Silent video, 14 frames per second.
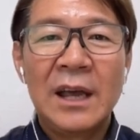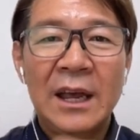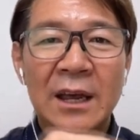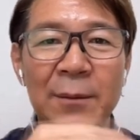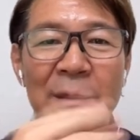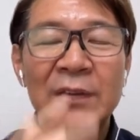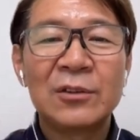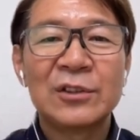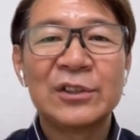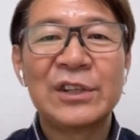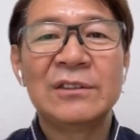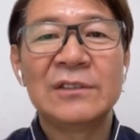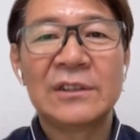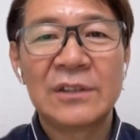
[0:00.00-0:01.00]
えー、勉強し
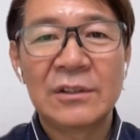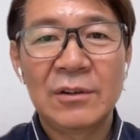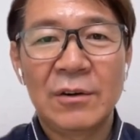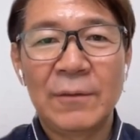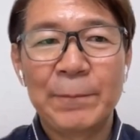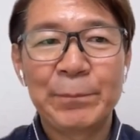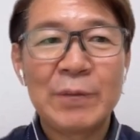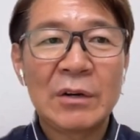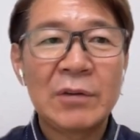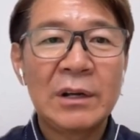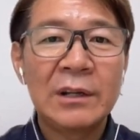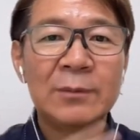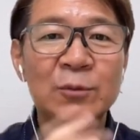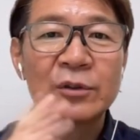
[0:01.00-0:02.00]
てるんですけど、まあ、この
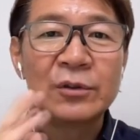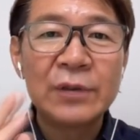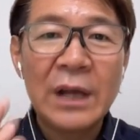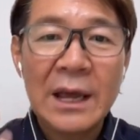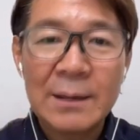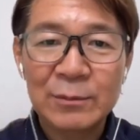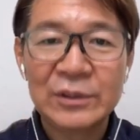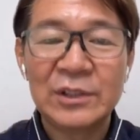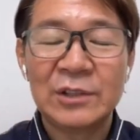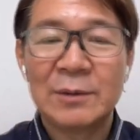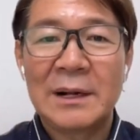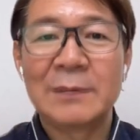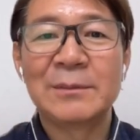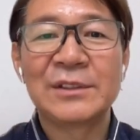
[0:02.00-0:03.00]
間もクレームっていうの
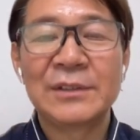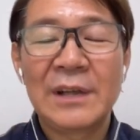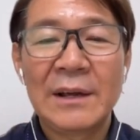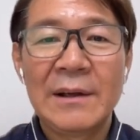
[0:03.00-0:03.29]
もありますね。